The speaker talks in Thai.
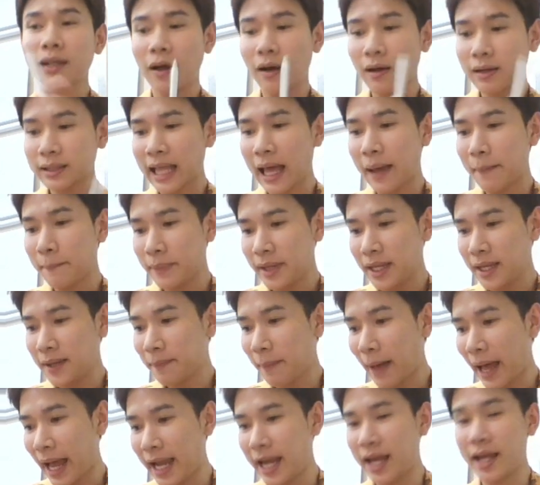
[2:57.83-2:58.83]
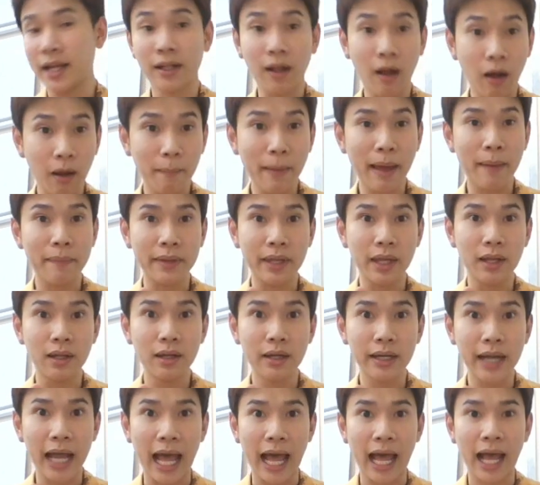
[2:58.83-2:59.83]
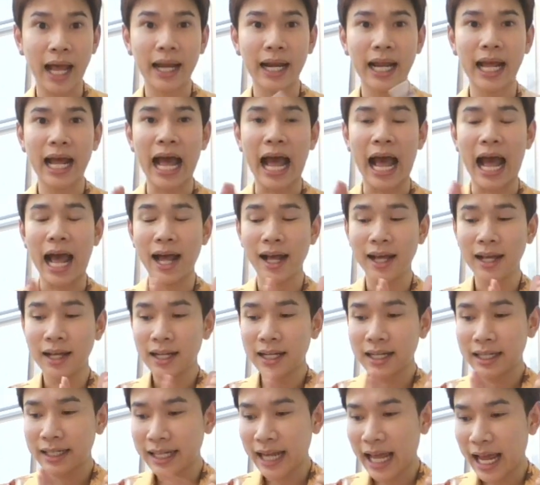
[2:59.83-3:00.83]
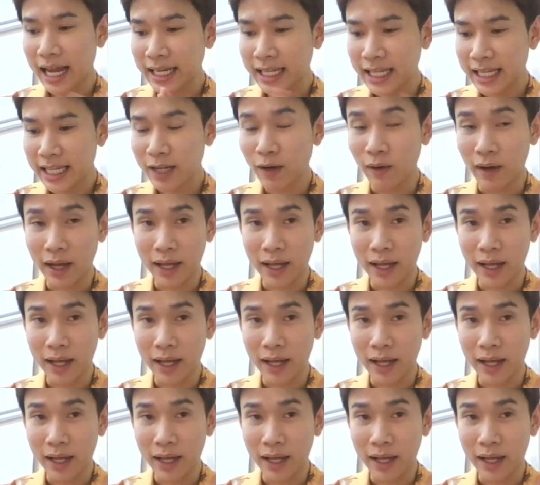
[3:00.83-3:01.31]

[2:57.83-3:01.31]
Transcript: ท่องตามที่ไปท่องแบบนี้เลยนะฮะนะคะหน้าที่